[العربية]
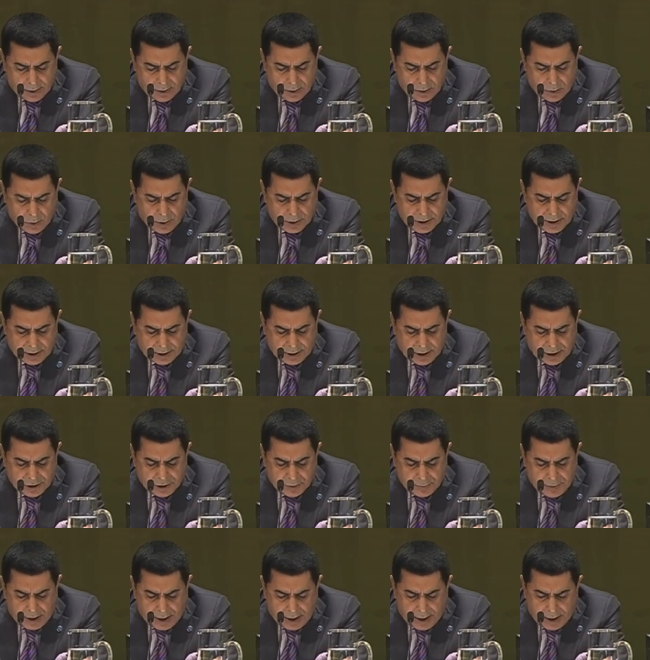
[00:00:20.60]

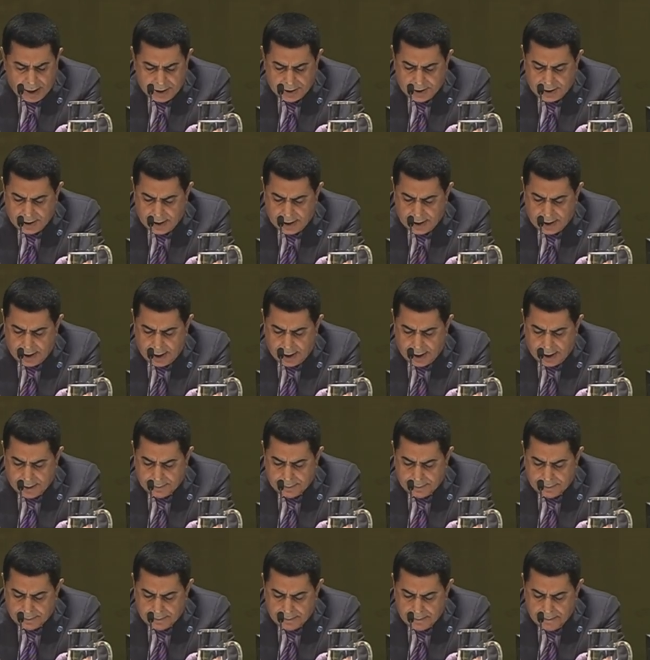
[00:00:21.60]
وستجمع هذه الألعاب
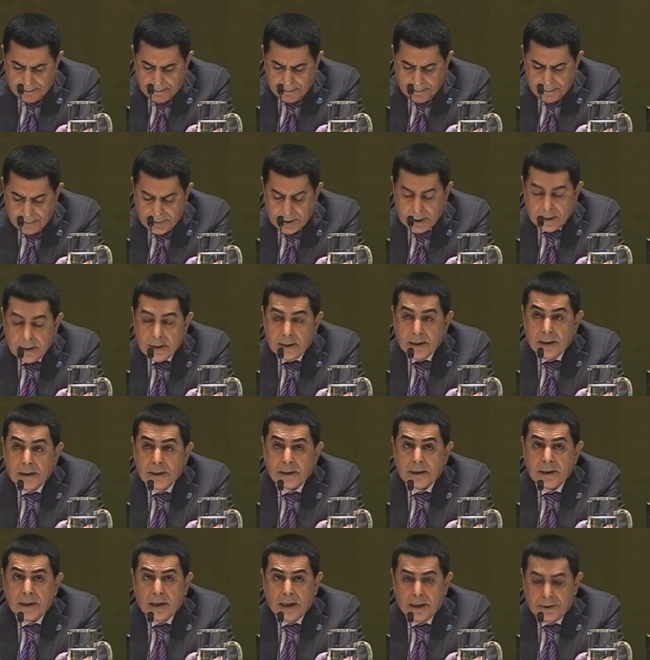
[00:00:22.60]

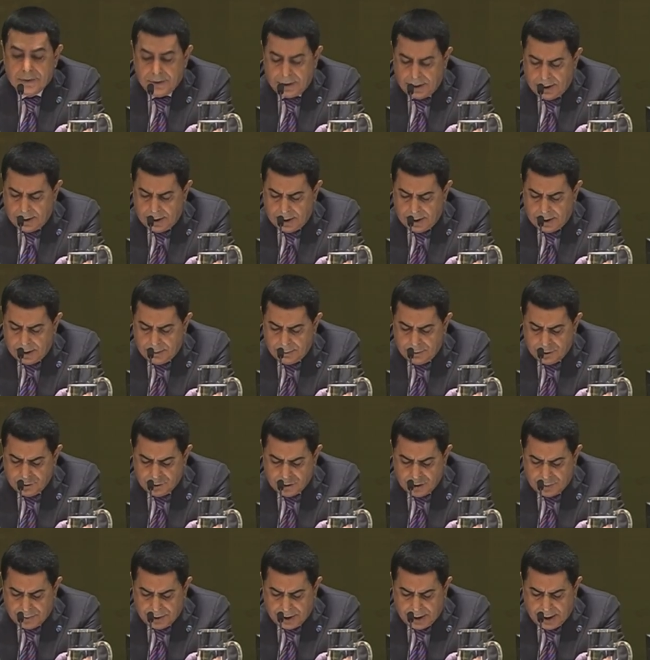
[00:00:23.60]
رياضيين من
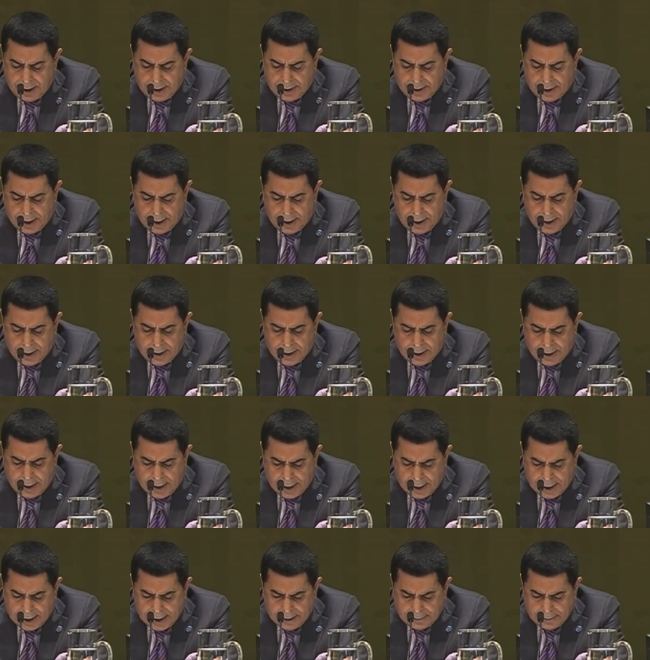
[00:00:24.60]
جميع أنحاء
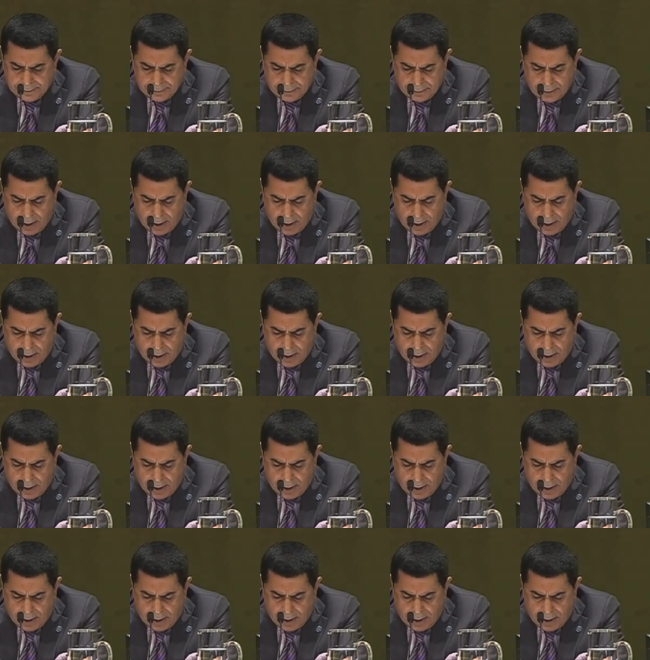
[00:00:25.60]
العالم